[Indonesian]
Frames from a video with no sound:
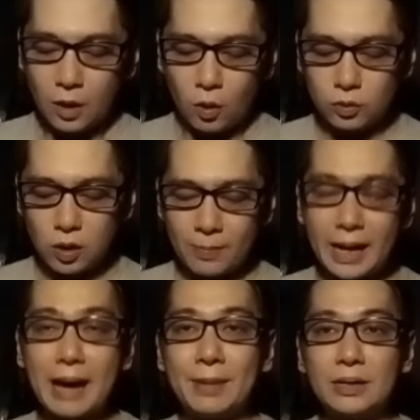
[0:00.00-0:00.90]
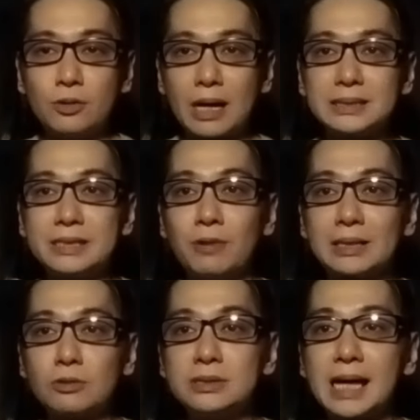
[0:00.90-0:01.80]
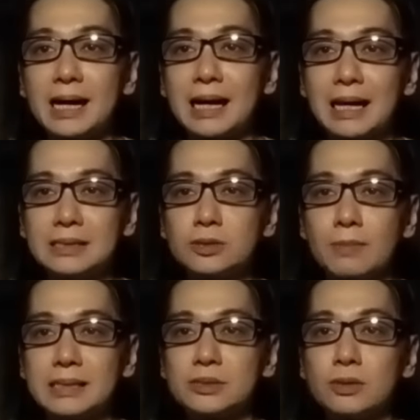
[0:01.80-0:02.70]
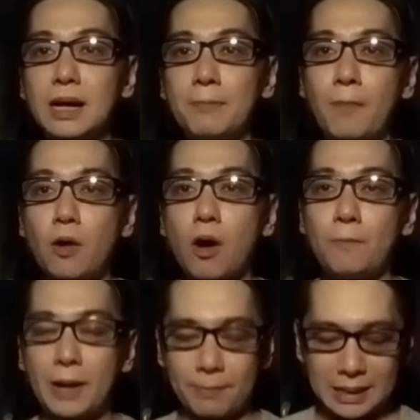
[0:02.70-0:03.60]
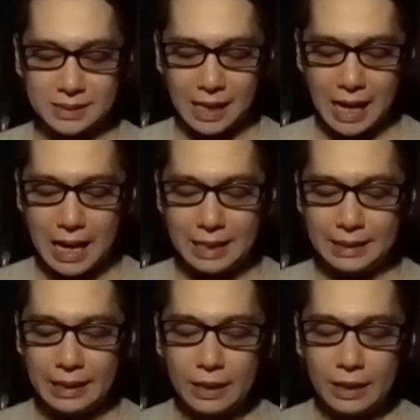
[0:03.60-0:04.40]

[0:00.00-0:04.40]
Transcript: Untuk menghemat durasi waktu, saya akan langsung masuk ke pokok permasalahan.